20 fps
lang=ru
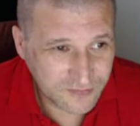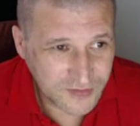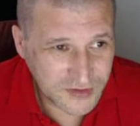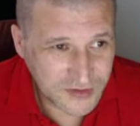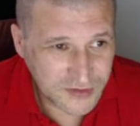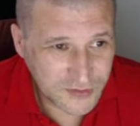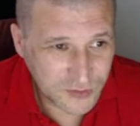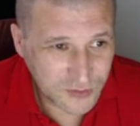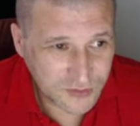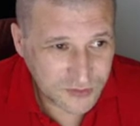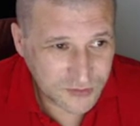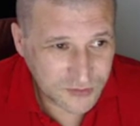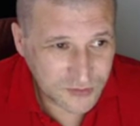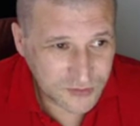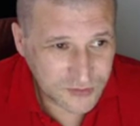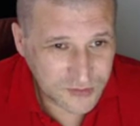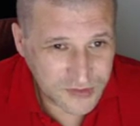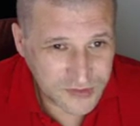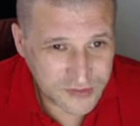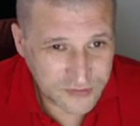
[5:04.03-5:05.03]
видео,
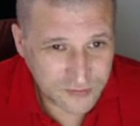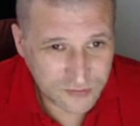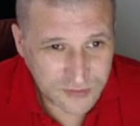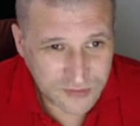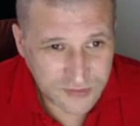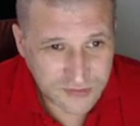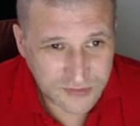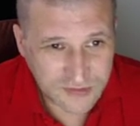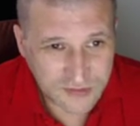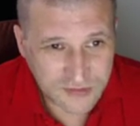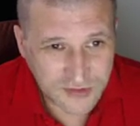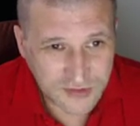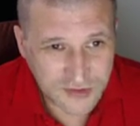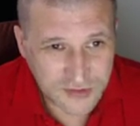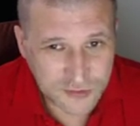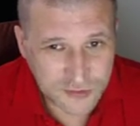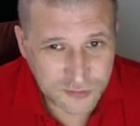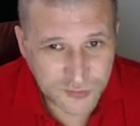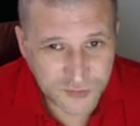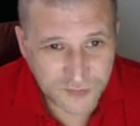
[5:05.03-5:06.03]
то есть вот
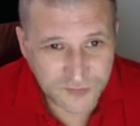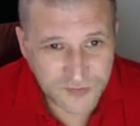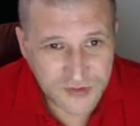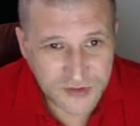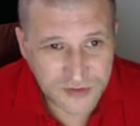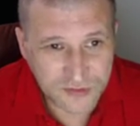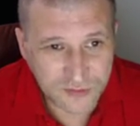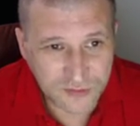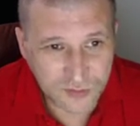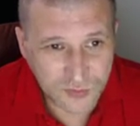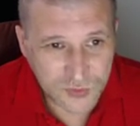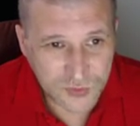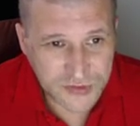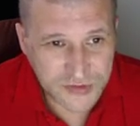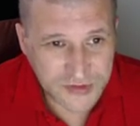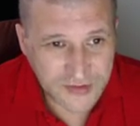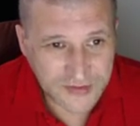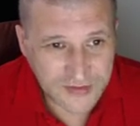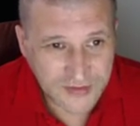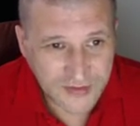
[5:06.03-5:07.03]
каждому видео
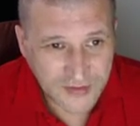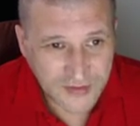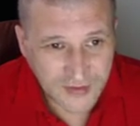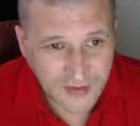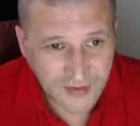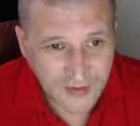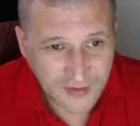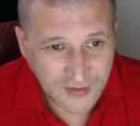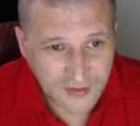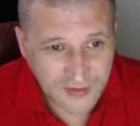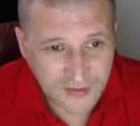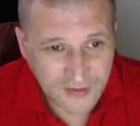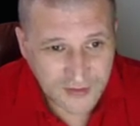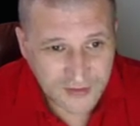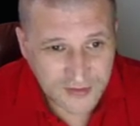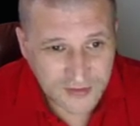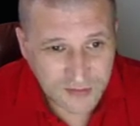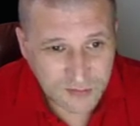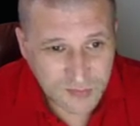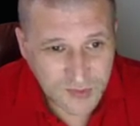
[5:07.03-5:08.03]
можно
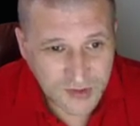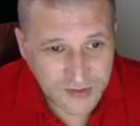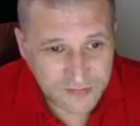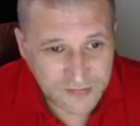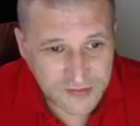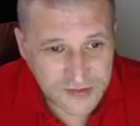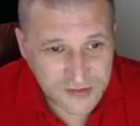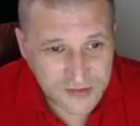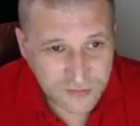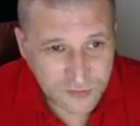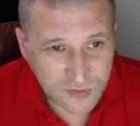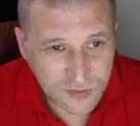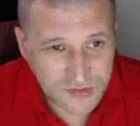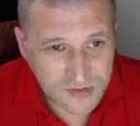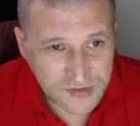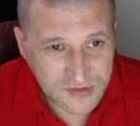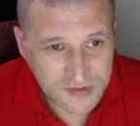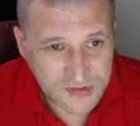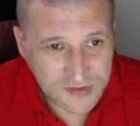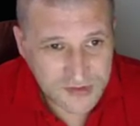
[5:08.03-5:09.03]
э, добавить
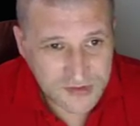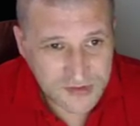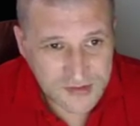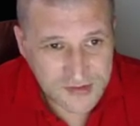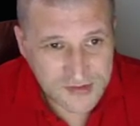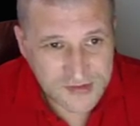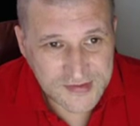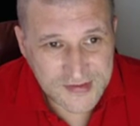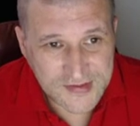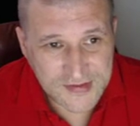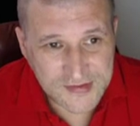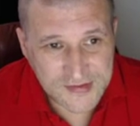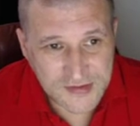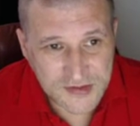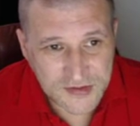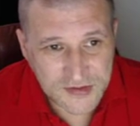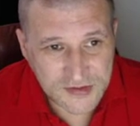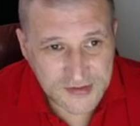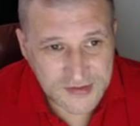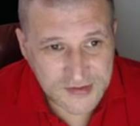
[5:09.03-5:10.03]
свой язык. Здесь
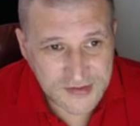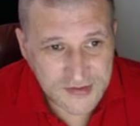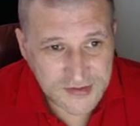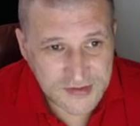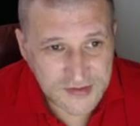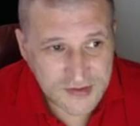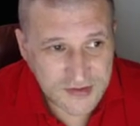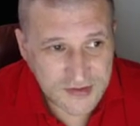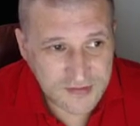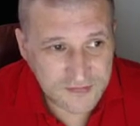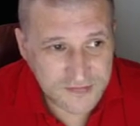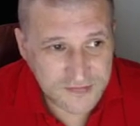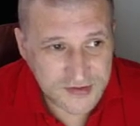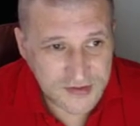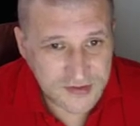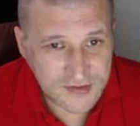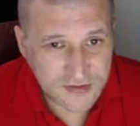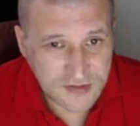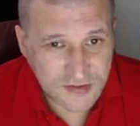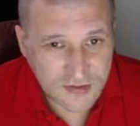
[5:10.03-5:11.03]
сейчас языки
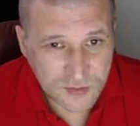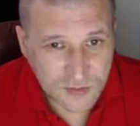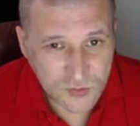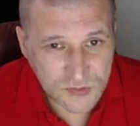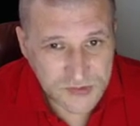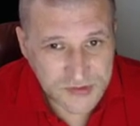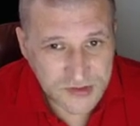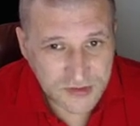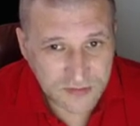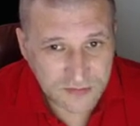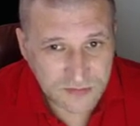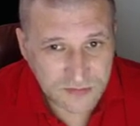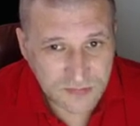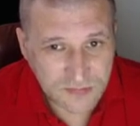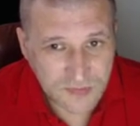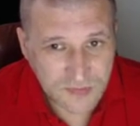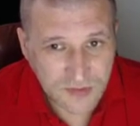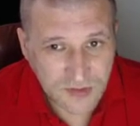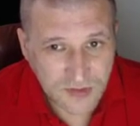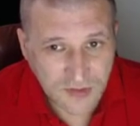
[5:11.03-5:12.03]
все на русском.
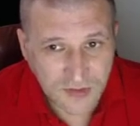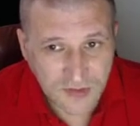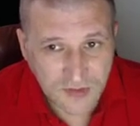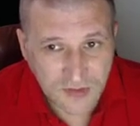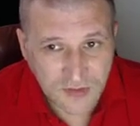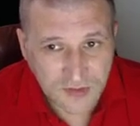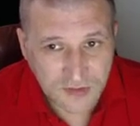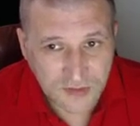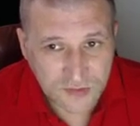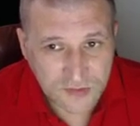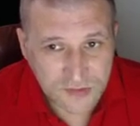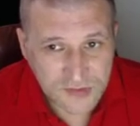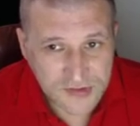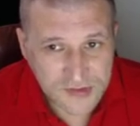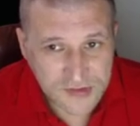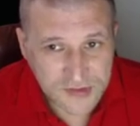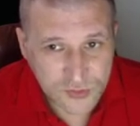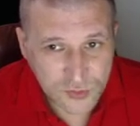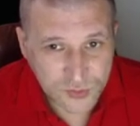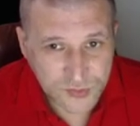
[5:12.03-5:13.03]
То
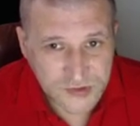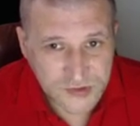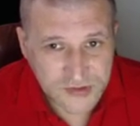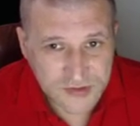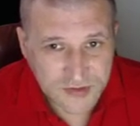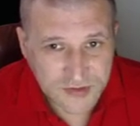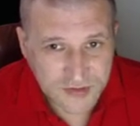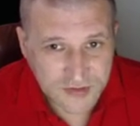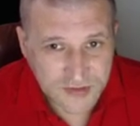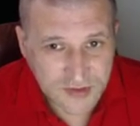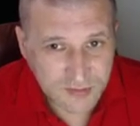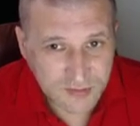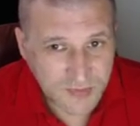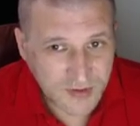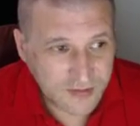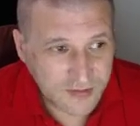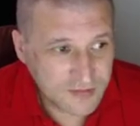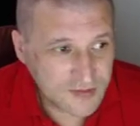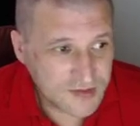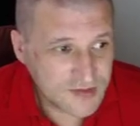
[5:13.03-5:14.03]
есть субтитры
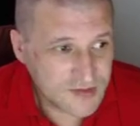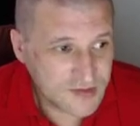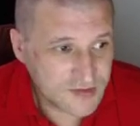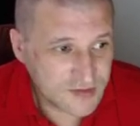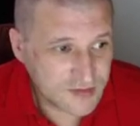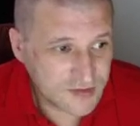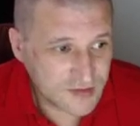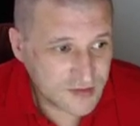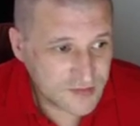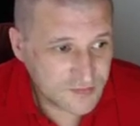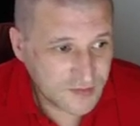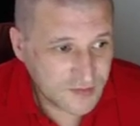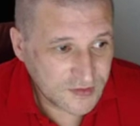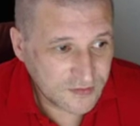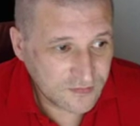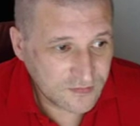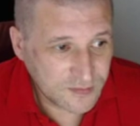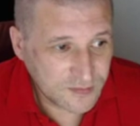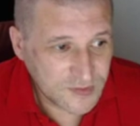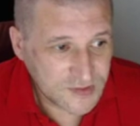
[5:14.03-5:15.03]
добавить,
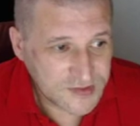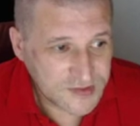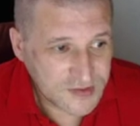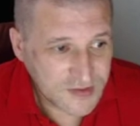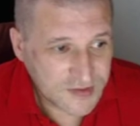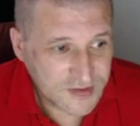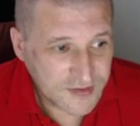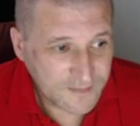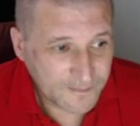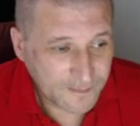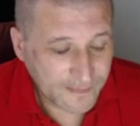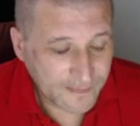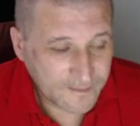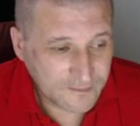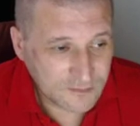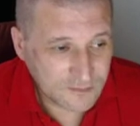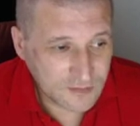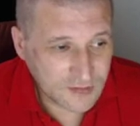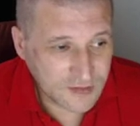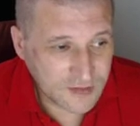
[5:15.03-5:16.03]
название в описании.
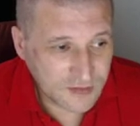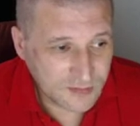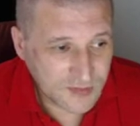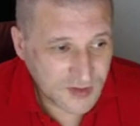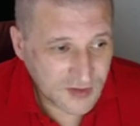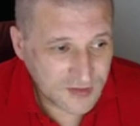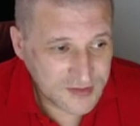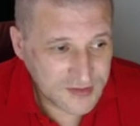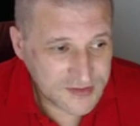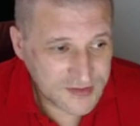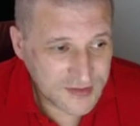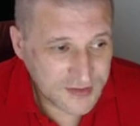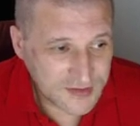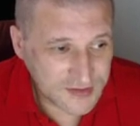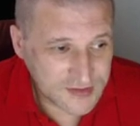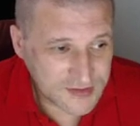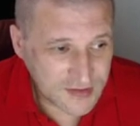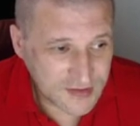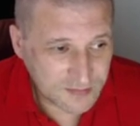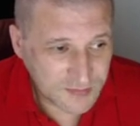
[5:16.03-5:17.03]
Ну, вот, добрались
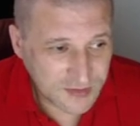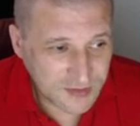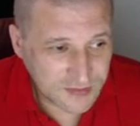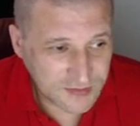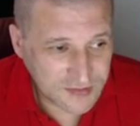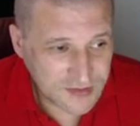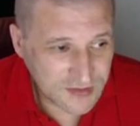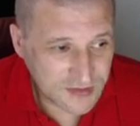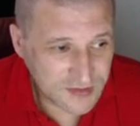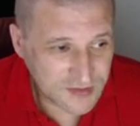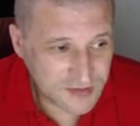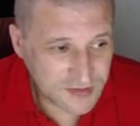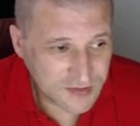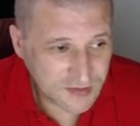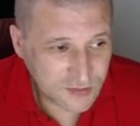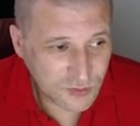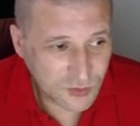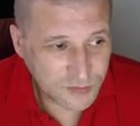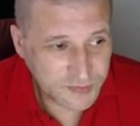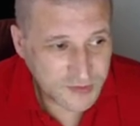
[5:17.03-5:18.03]
до самой
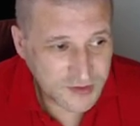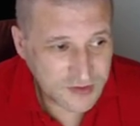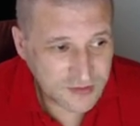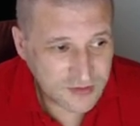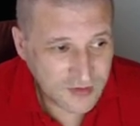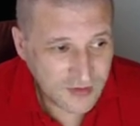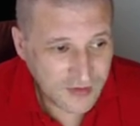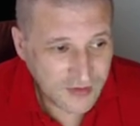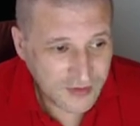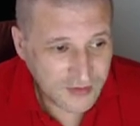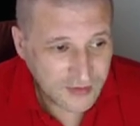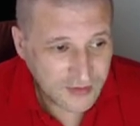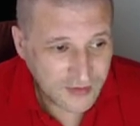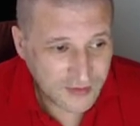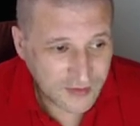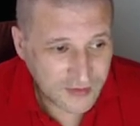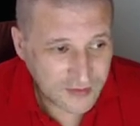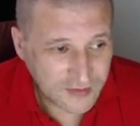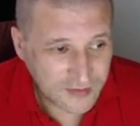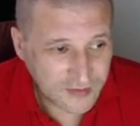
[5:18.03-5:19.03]
интересной кнопки.
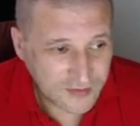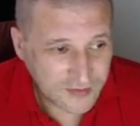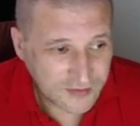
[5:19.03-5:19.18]
Э,